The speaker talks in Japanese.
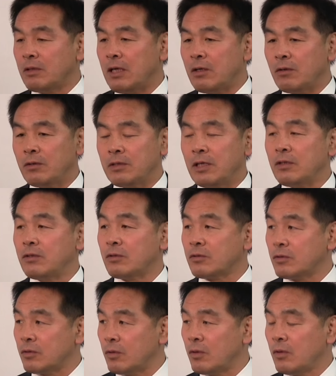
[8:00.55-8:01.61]
これは電
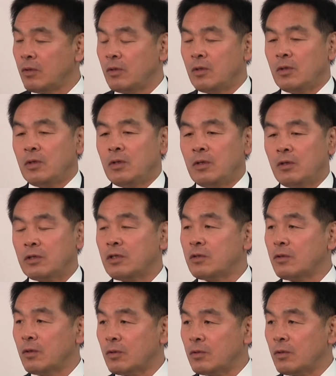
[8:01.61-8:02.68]
力と気
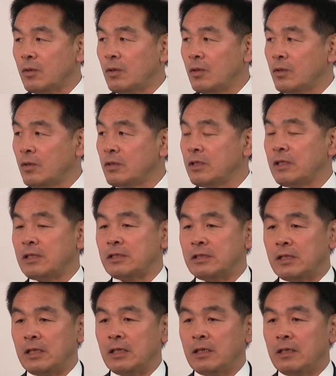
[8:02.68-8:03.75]
候と呼んでです
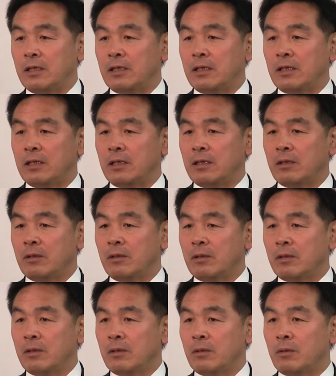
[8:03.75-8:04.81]
ね、
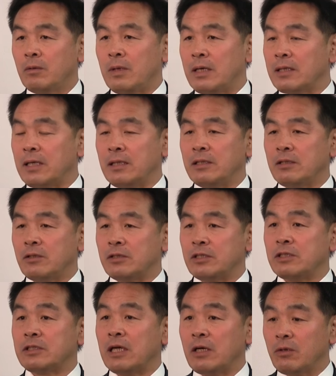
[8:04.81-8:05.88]
保安管理の
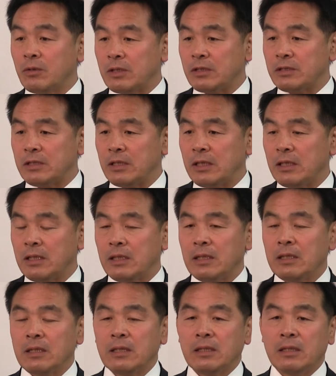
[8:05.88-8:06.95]
実態をですね、
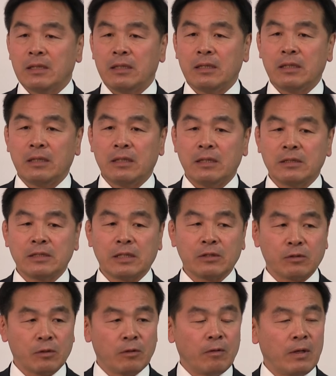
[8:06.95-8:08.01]
ちゃ
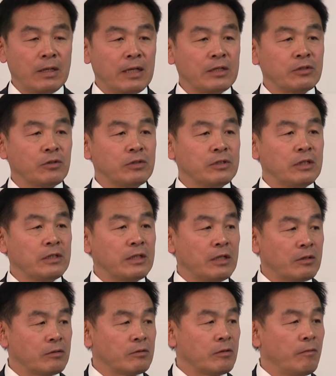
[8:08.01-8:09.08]
んと話をしていた
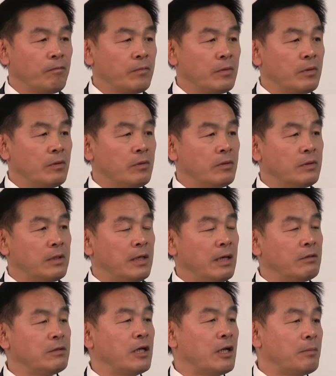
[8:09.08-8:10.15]
だくと。で
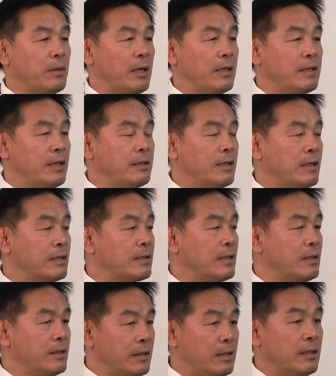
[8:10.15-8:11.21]
あるならば、早い段
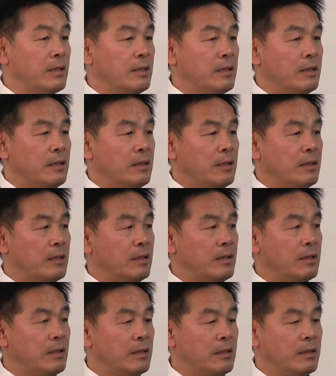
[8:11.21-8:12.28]
階で、
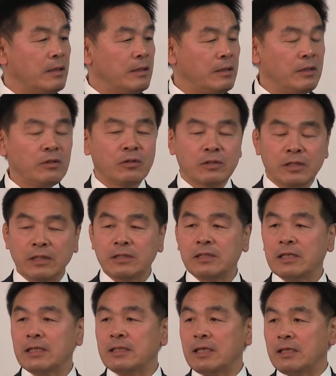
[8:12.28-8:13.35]
委員の先
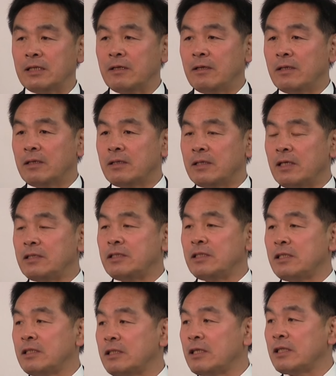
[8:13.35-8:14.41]
生方に現
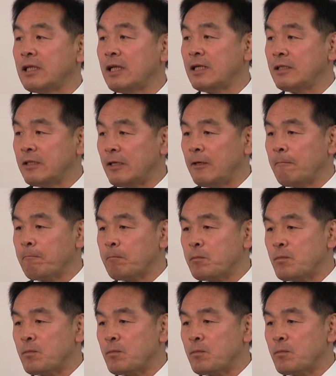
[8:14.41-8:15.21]
地に行っていただいて、